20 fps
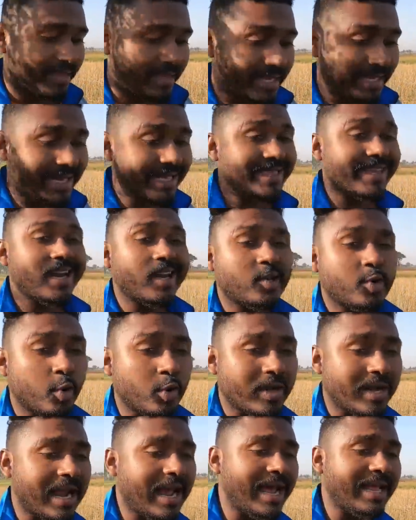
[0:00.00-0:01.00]
धीरे धीरे
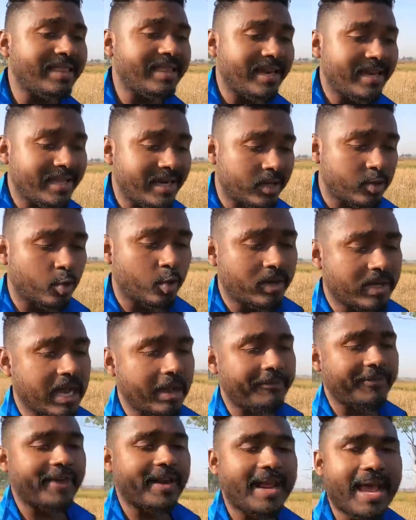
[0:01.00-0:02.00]
टूट रहा है धीरे धीरे टूट
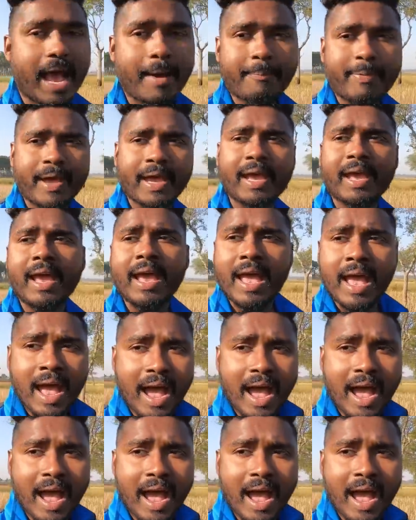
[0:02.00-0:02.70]
के फिर यहाँ पे